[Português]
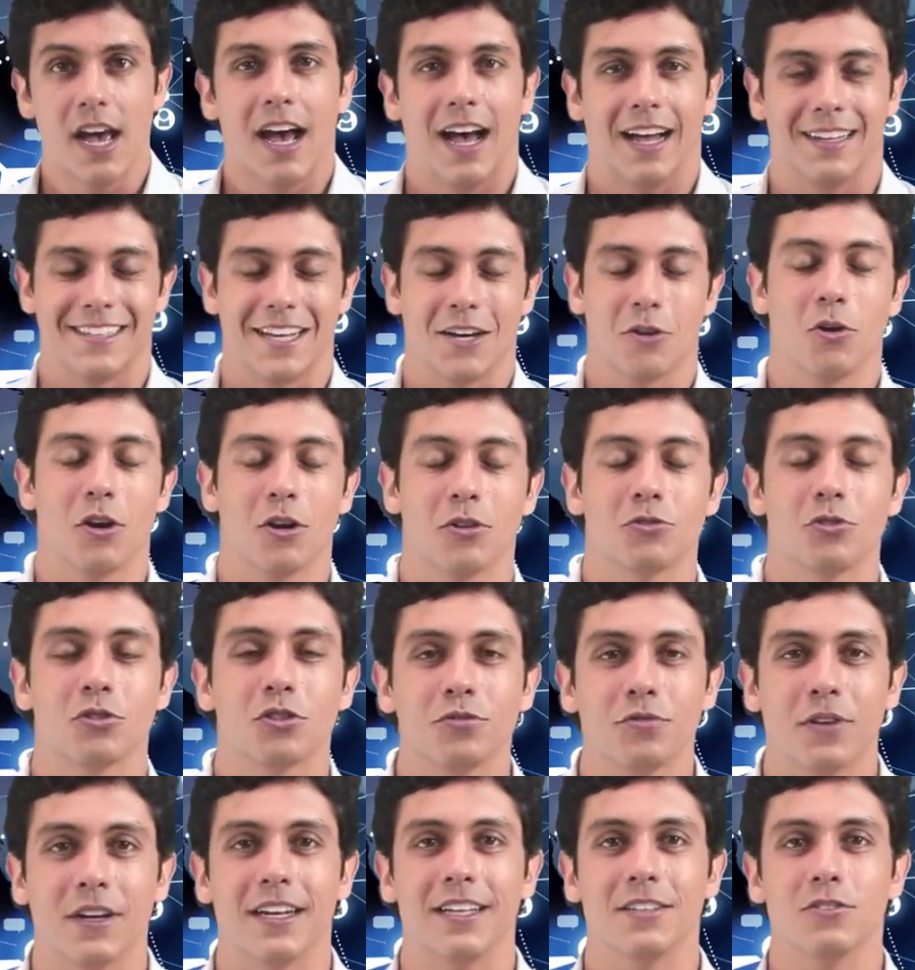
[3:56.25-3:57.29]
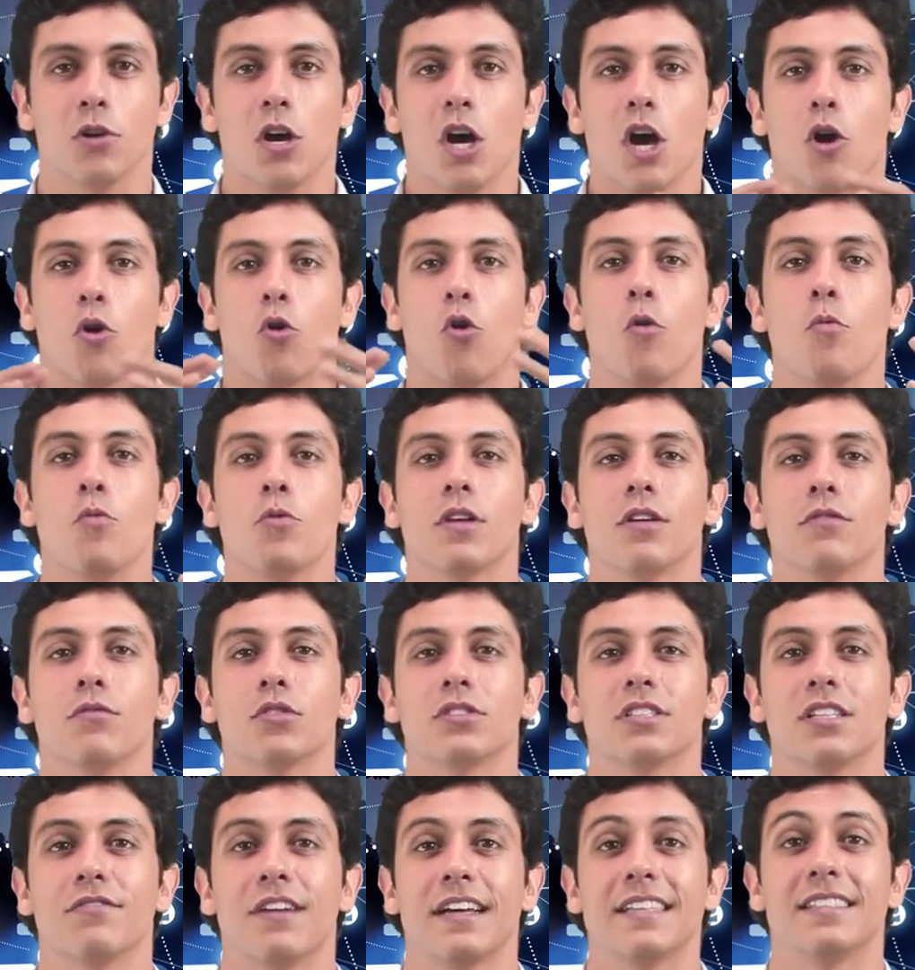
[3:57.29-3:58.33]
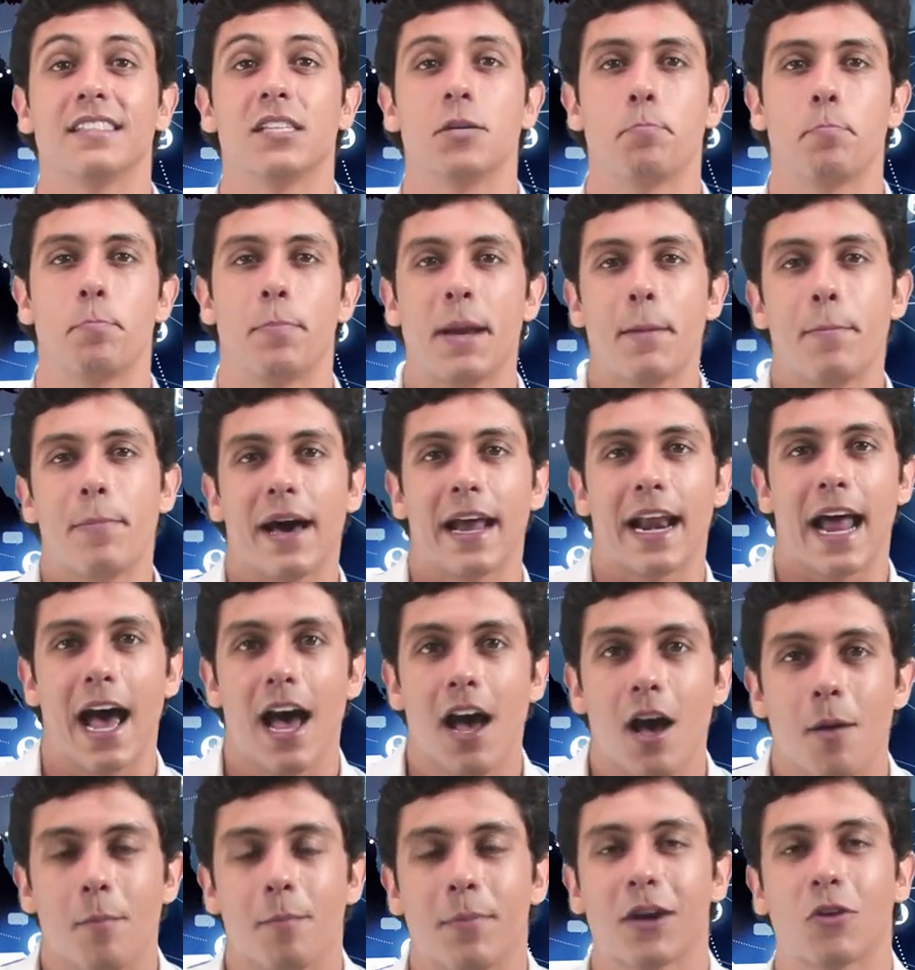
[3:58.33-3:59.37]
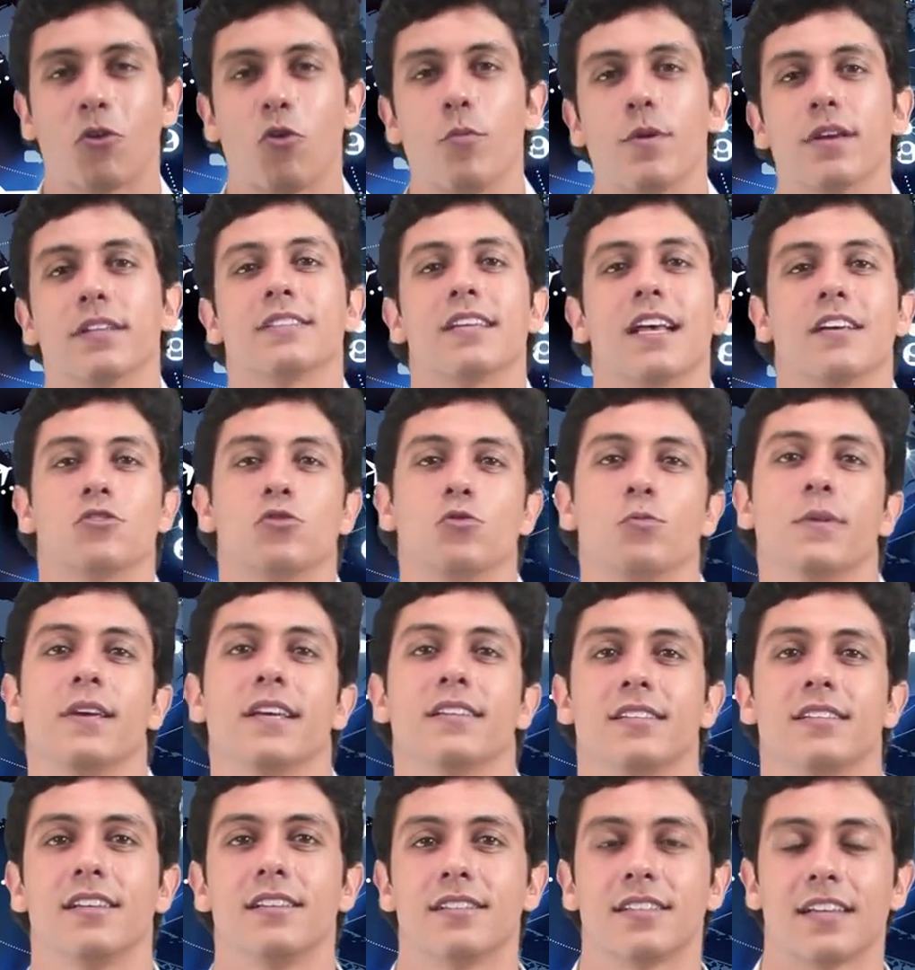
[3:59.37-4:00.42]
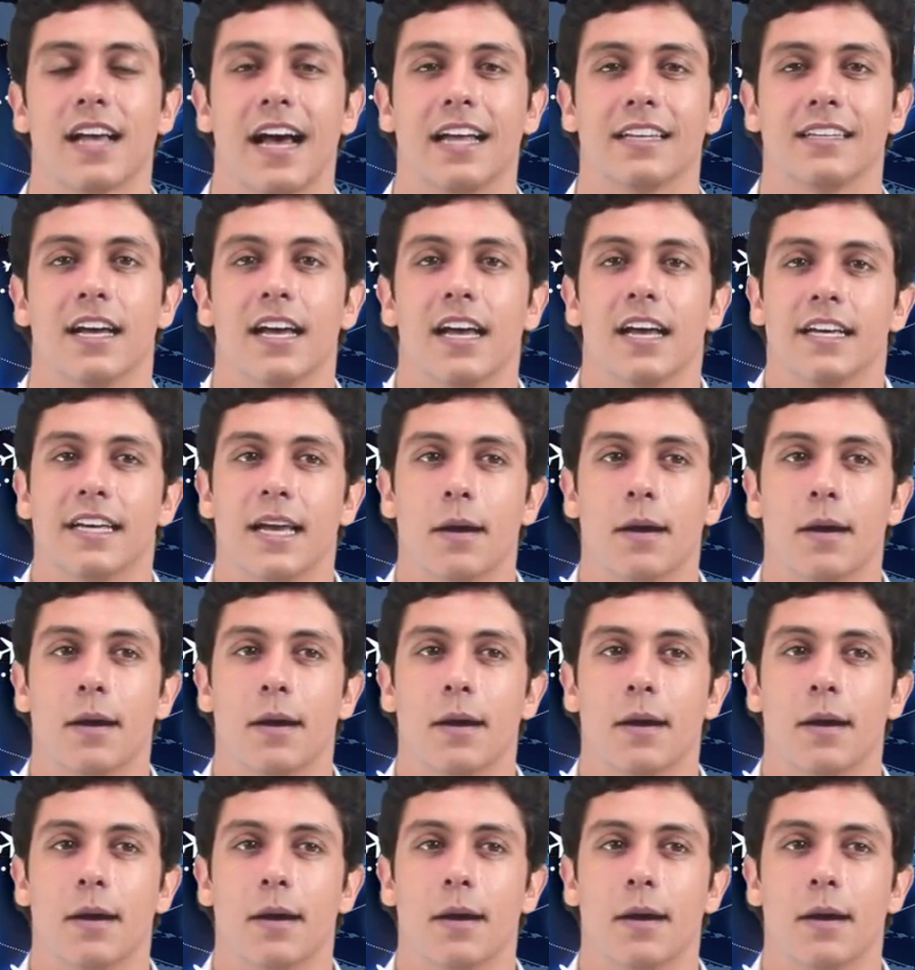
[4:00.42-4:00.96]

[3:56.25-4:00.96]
Até agora eu estou te falando como que você vai se preparar para começar a subir escada.